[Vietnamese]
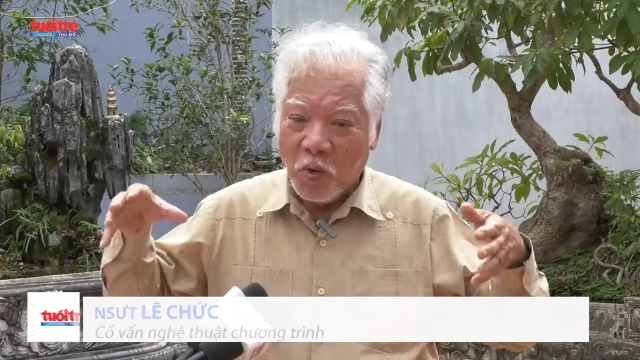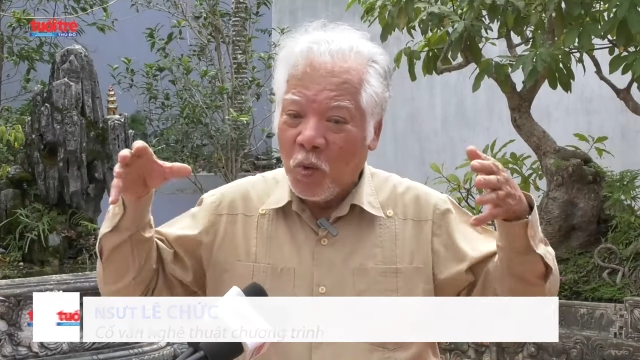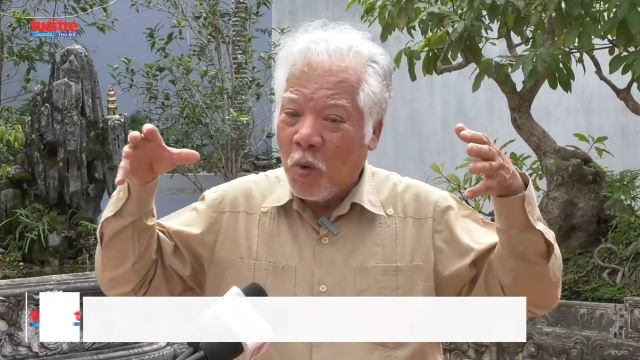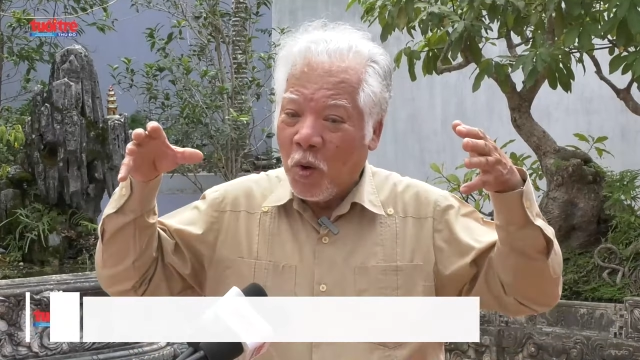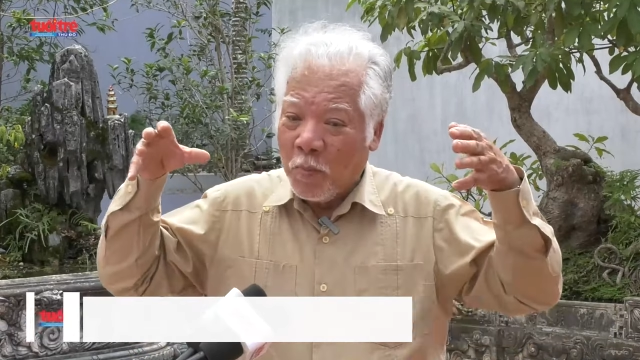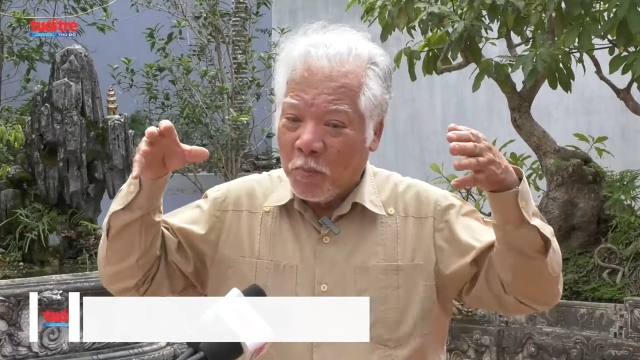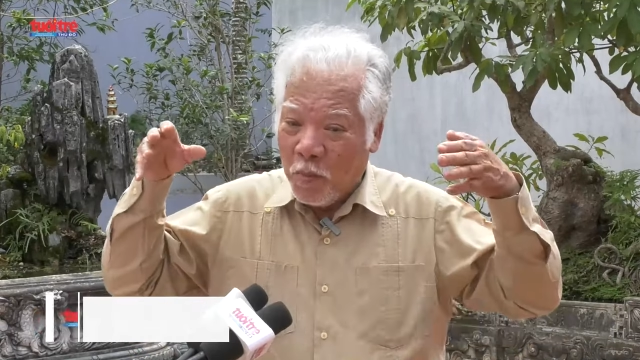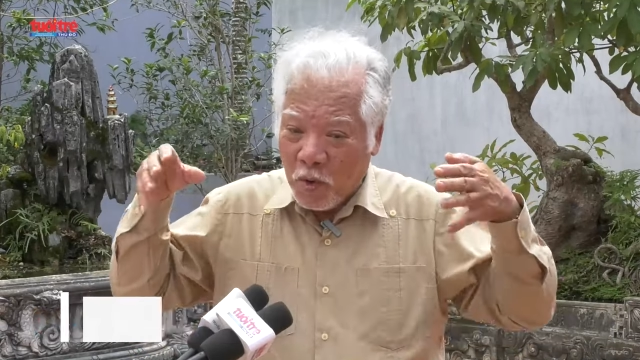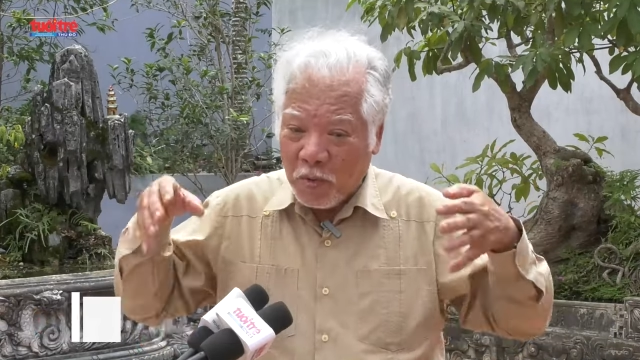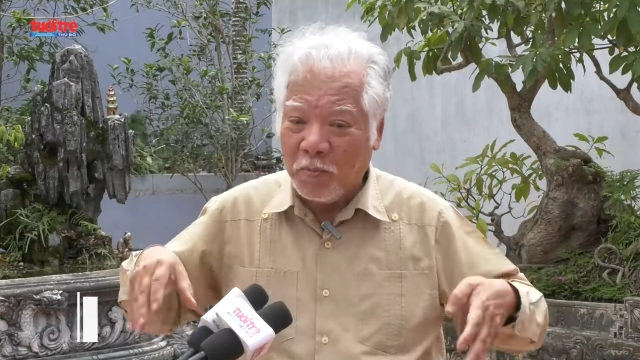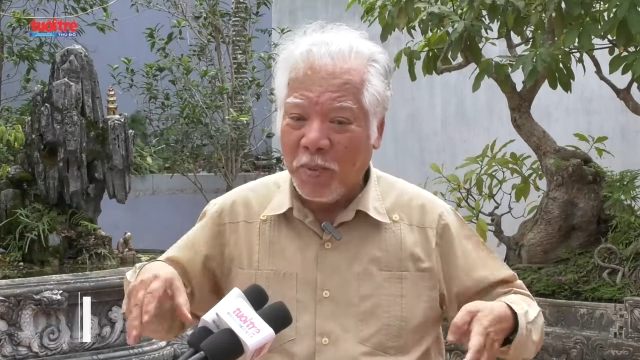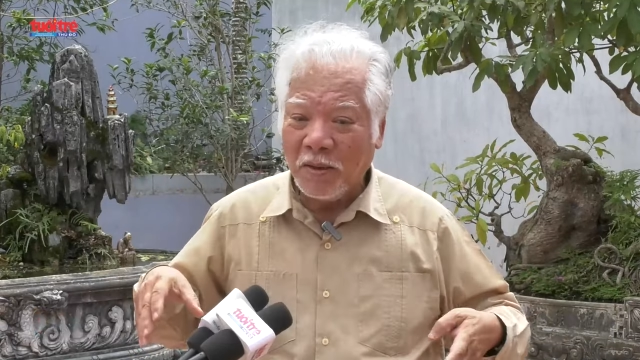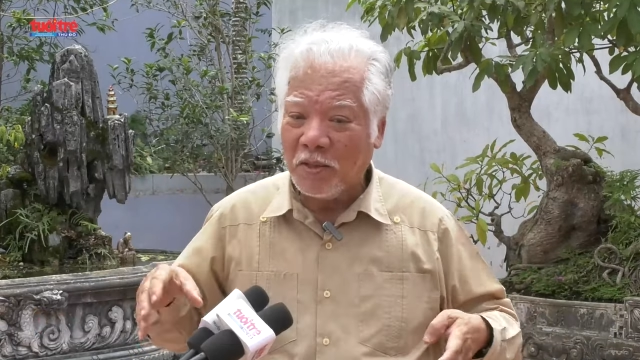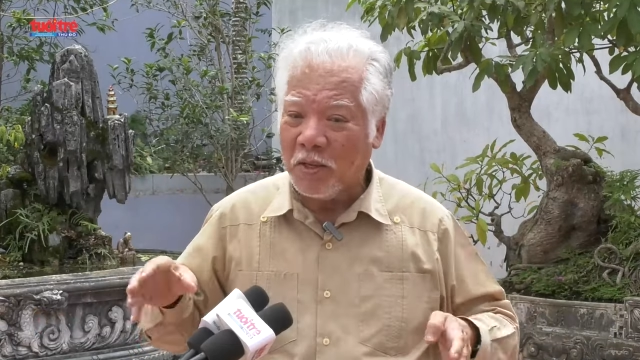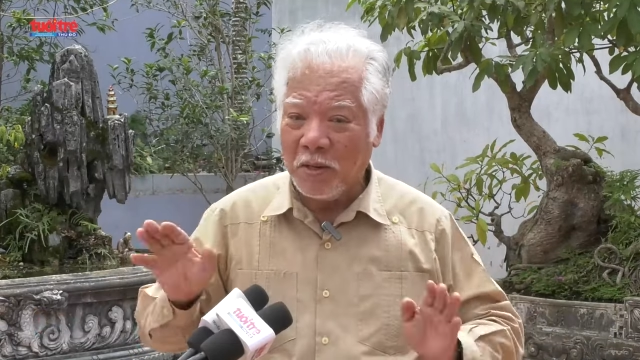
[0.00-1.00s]
của một
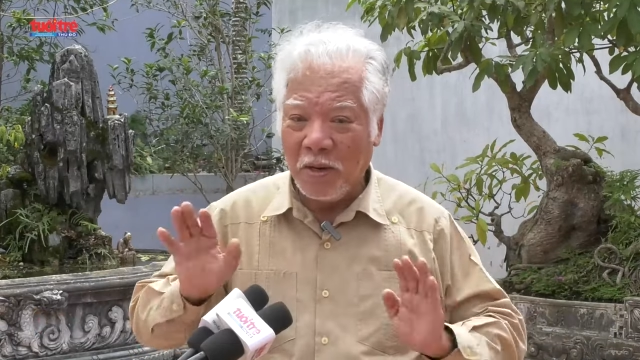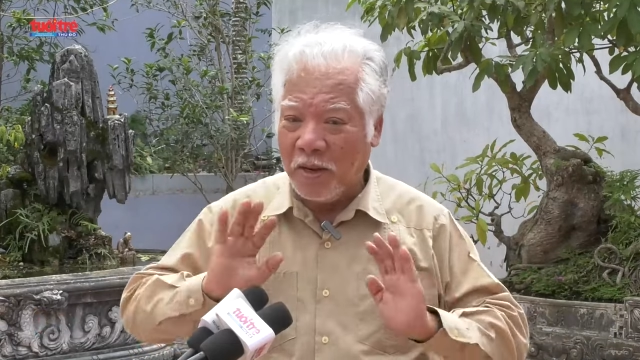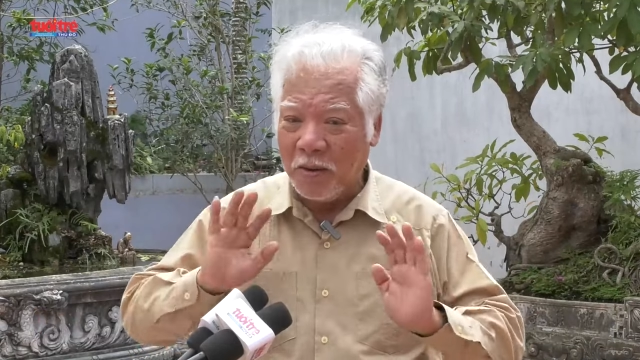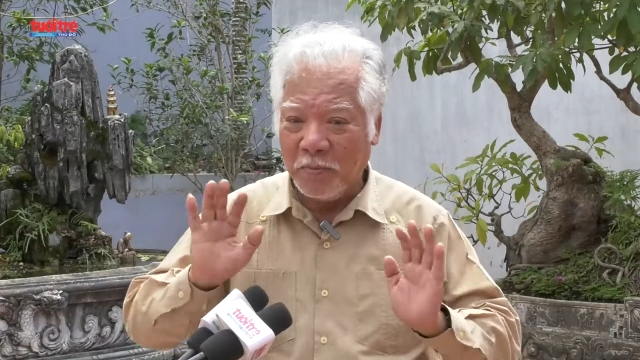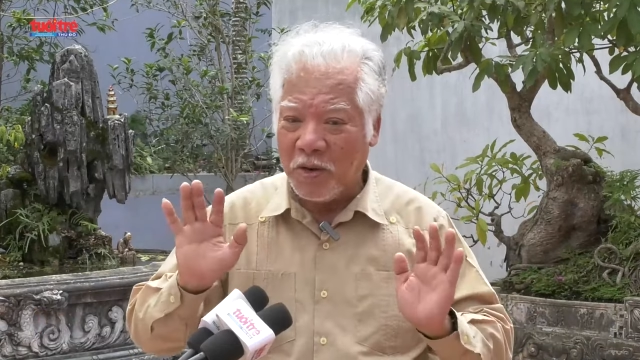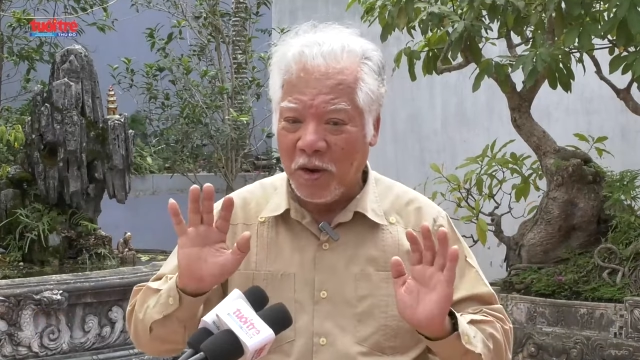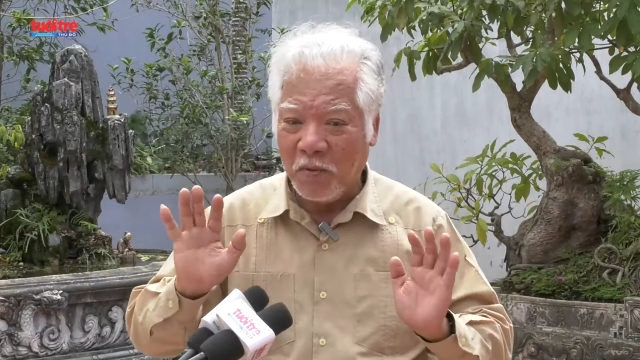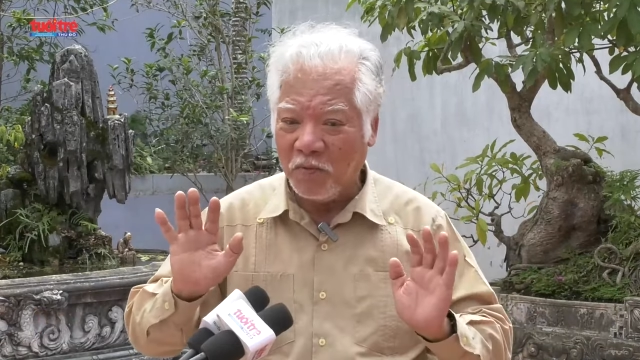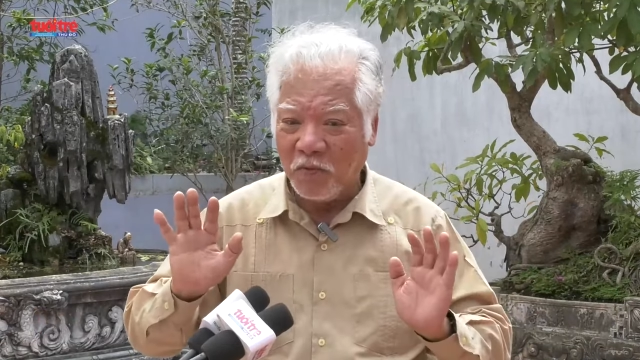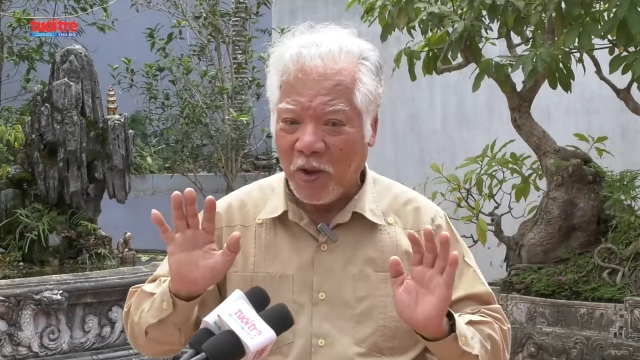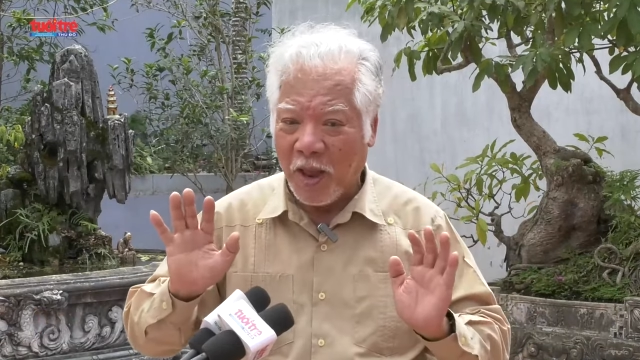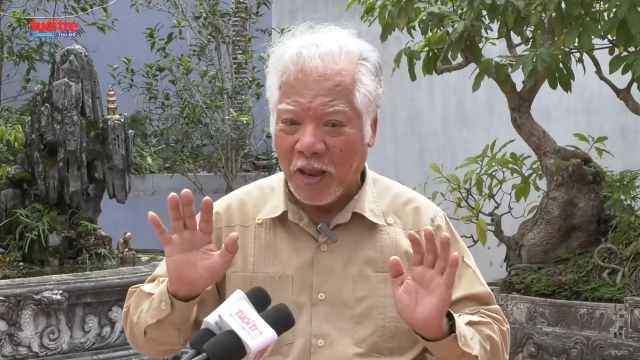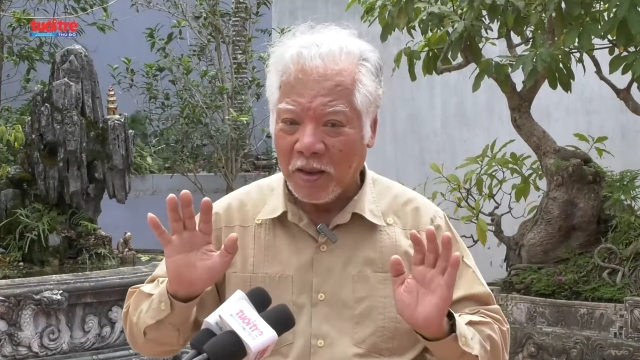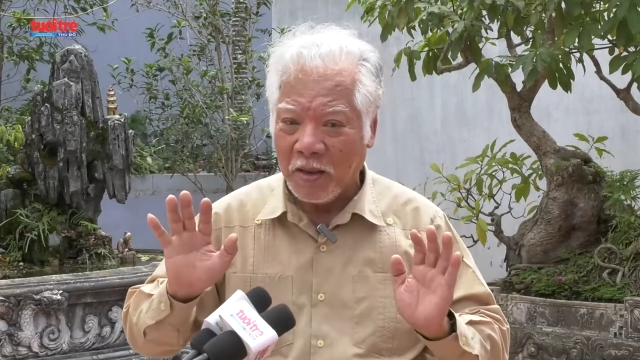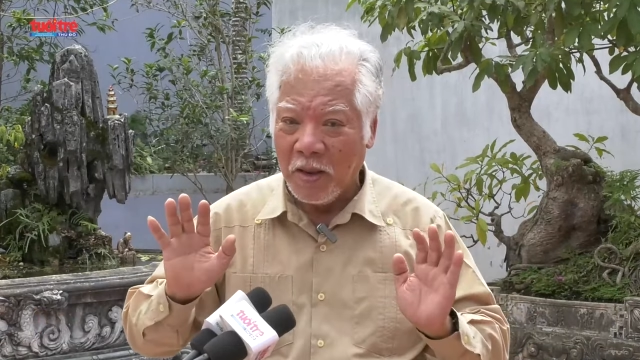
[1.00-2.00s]
Bắc Từ Liêm, không
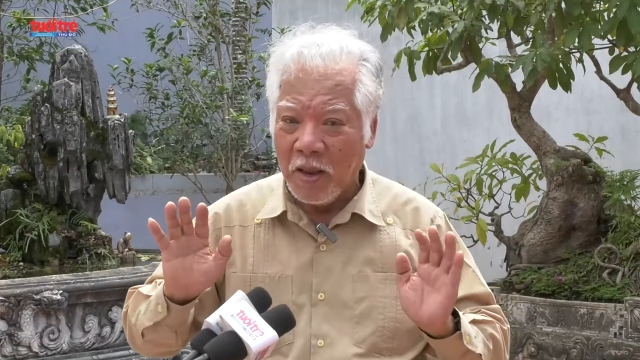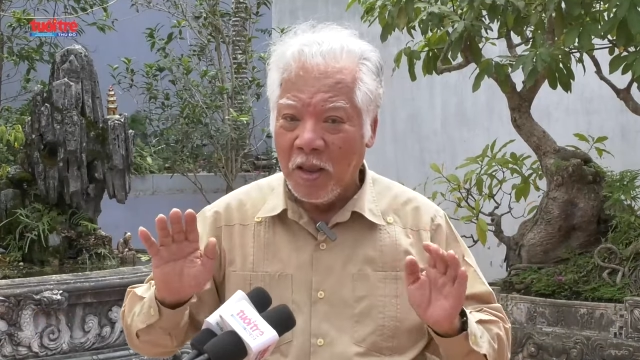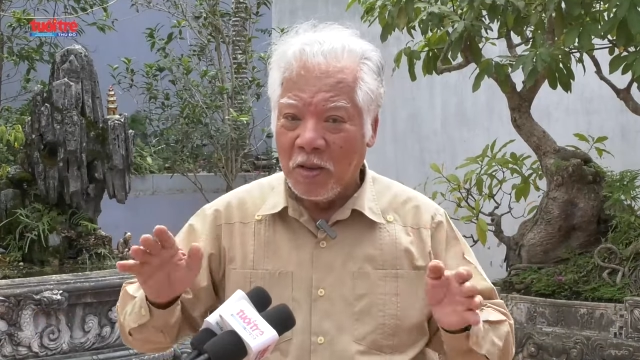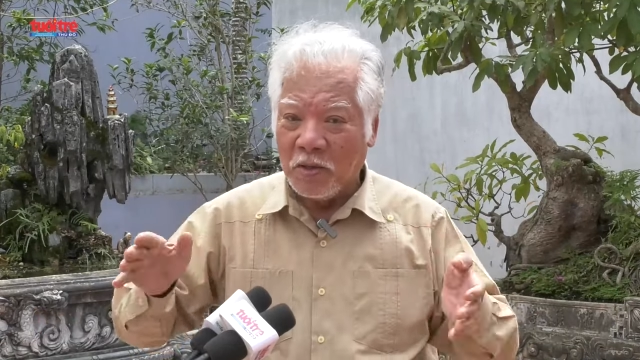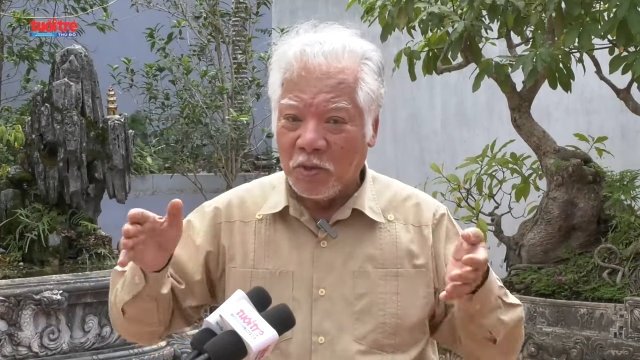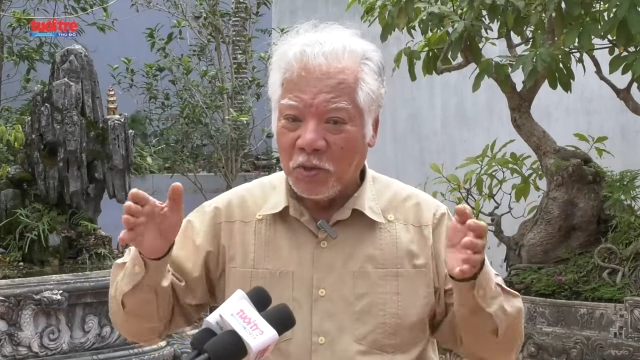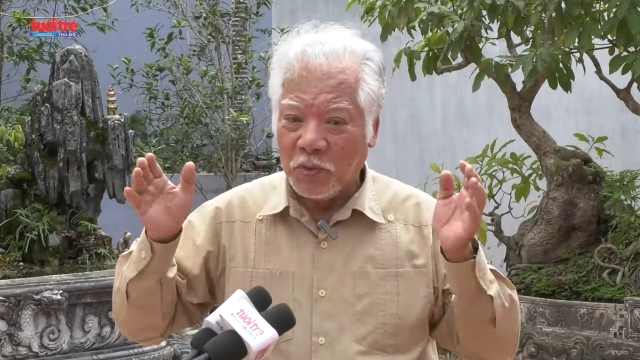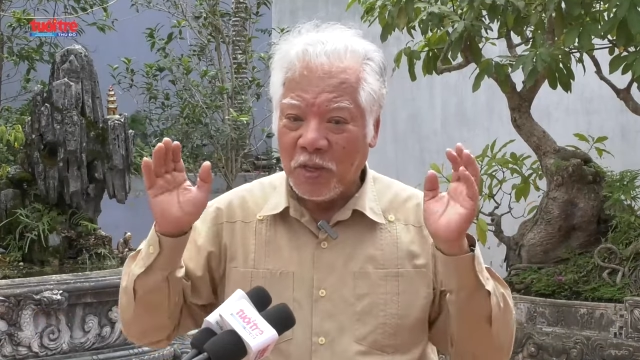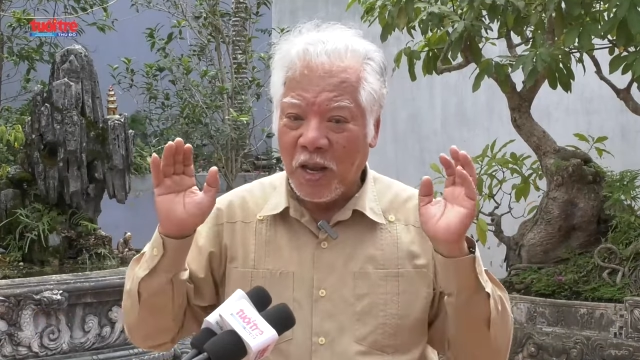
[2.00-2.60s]
phải. Chúng